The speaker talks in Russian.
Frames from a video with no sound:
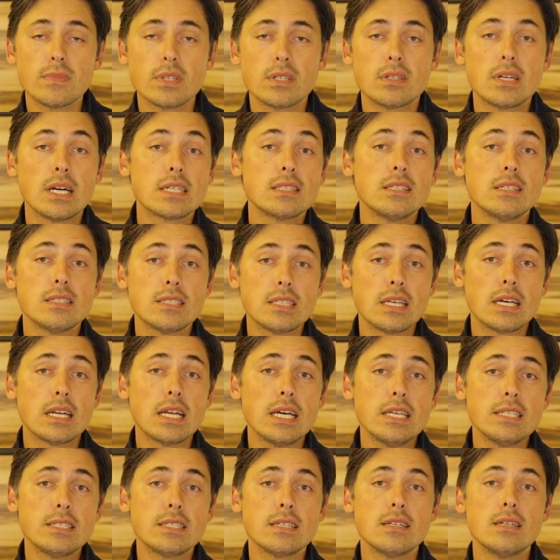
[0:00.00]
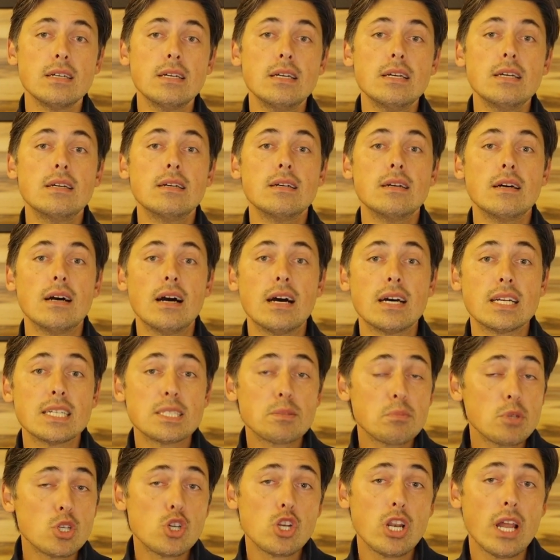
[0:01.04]
Как ни старайся, а
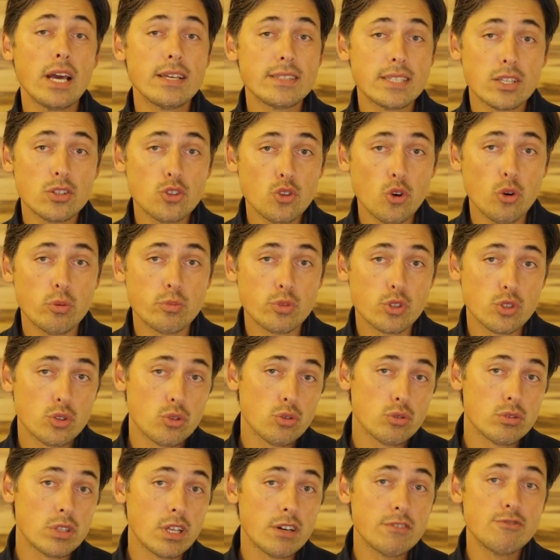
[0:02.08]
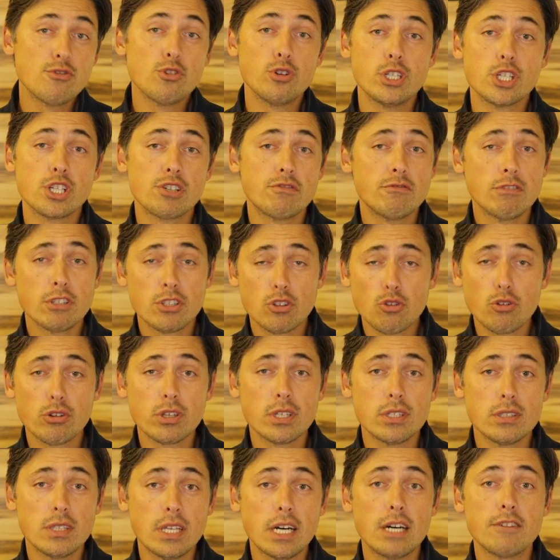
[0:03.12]
размышлять о том, что доводишь в
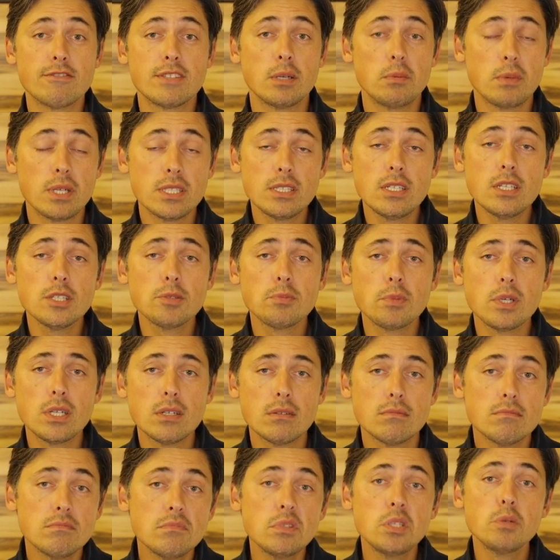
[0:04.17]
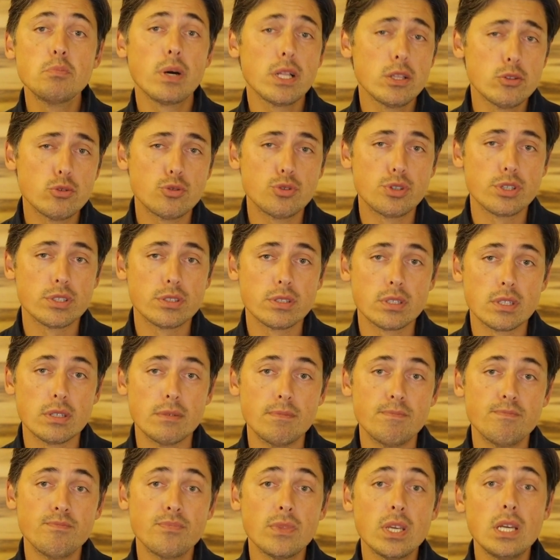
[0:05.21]
итоге до автоматизма, не получится.